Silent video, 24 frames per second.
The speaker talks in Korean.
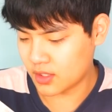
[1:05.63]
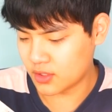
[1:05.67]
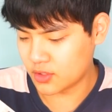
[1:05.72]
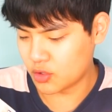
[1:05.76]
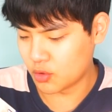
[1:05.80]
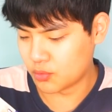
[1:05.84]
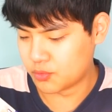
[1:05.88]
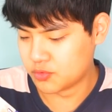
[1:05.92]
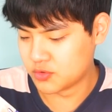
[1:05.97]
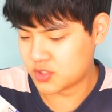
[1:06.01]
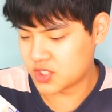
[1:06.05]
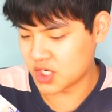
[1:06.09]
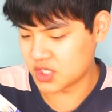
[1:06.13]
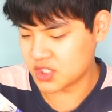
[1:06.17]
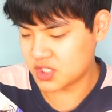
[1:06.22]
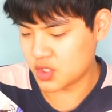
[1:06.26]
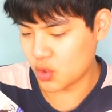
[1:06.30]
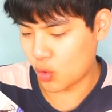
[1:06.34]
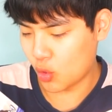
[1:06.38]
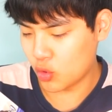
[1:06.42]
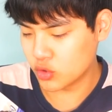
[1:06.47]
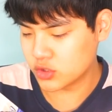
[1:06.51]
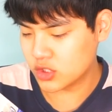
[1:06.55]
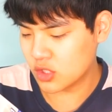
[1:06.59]
경기도 부천시
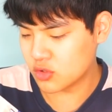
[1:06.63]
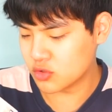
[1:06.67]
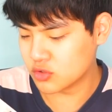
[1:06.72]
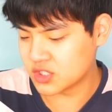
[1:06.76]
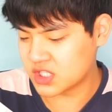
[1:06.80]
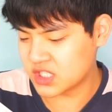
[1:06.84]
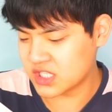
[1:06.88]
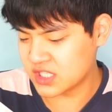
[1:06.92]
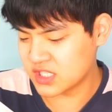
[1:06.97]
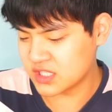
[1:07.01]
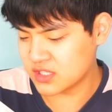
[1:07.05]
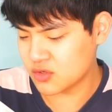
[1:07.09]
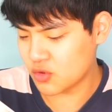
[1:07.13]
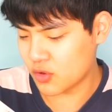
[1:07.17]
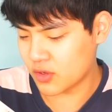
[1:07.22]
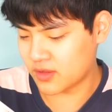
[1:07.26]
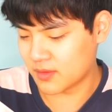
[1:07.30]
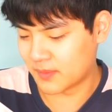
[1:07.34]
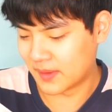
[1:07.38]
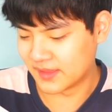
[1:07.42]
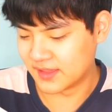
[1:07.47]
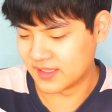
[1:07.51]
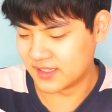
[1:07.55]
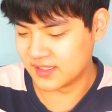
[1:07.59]
오정구 신흥로에서
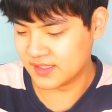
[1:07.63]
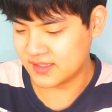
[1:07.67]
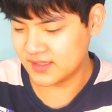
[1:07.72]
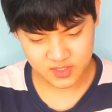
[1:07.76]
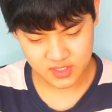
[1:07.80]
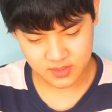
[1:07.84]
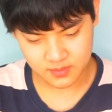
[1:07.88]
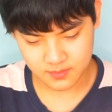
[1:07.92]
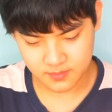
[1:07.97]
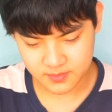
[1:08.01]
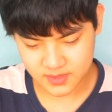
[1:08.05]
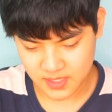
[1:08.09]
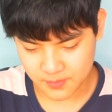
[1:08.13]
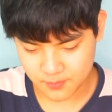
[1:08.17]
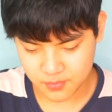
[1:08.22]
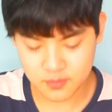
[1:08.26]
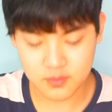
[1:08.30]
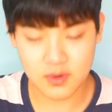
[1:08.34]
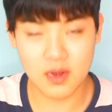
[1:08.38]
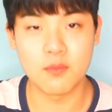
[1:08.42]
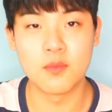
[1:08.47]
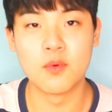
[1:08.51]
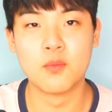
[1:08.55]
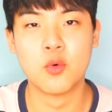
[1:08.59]
만든 지금
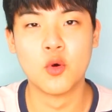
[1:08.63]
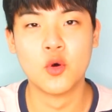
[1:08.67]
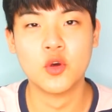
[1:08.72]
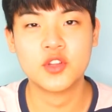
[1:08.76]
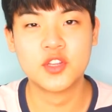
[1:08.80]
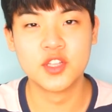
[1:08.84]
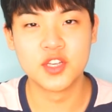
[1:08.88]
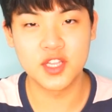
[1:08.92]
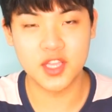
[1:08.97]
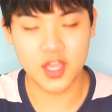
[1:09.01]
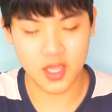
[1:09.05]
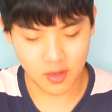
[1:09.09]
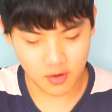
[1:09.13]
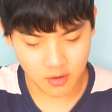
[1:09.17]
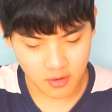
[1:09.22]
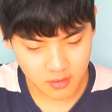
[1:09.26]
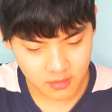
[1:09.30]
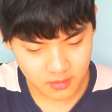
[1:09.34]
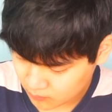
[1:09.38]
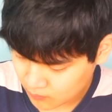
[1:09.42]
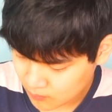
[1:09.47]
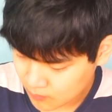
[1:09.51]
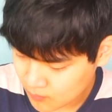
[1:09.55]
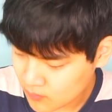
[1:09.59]
제품을 한번 보여드릴게요
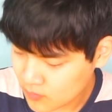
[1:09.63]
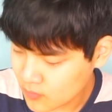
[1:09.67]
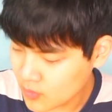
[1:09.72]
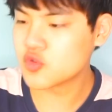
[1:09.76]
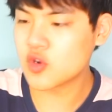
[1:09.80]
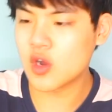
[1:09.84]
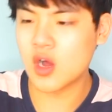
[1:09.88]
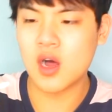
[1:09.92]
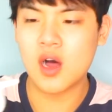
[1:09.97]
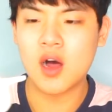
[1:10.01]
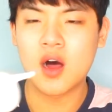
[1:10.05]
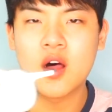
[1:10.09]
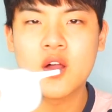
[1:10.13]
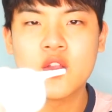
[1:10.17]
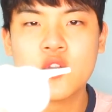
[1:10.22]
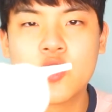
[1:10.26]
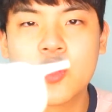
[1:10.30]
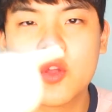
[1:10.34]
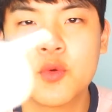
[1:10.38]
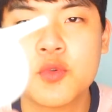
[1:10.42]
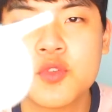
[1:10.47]
쫙 여기